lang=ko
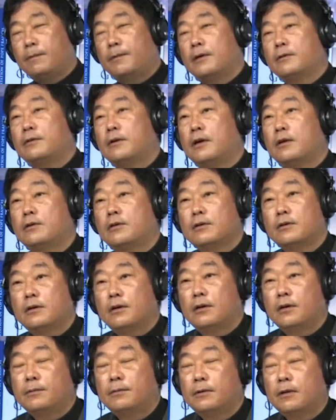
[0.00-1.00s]
방송의 청자
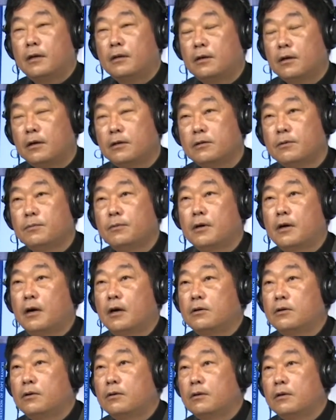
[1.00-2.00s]
여러분
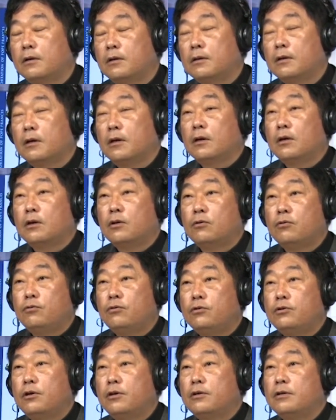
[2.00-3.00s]
안녕하십니까? 저는
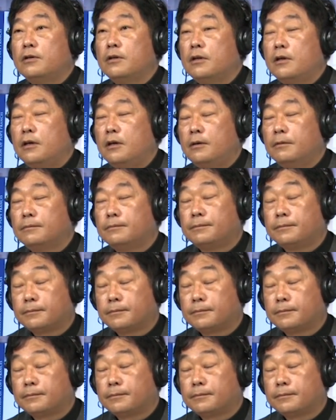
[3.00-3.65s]
뉴저지